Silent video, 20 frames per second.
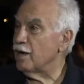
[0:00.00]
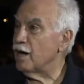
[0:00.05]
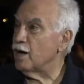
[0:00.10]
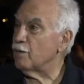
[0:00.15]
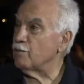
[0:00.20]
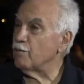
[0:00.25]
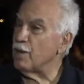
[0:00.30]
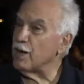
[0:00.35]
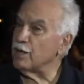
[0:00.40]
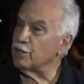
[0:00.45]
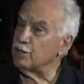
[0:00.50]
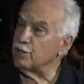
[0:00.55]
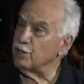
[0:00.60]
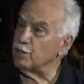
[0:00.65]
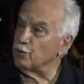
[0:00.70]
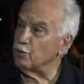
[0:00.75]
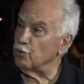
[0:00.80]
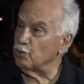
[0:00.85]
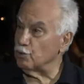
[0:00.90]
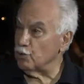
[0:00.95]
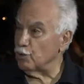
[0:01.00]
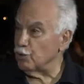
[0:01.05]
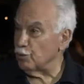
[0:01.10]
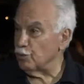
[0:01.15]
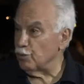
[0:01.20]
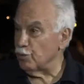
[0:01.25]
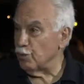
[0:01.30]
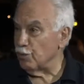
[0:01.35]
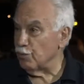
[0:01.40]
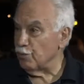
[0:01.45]
AK Parti'ye göz
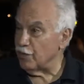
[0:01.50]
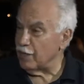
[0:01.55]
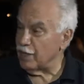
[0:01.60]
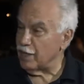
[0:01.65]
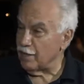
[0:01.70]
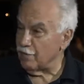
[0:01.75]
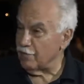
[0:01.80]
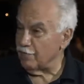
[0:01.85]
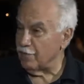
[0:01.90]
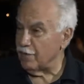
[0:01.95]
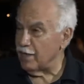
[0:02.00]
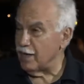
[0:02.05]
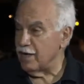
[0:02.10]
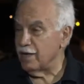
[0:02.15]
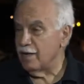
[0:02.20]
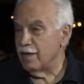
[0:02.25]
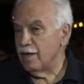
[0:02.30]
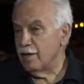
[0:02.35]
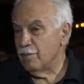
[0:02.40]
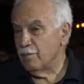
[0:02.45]
kırpıyor falan filan.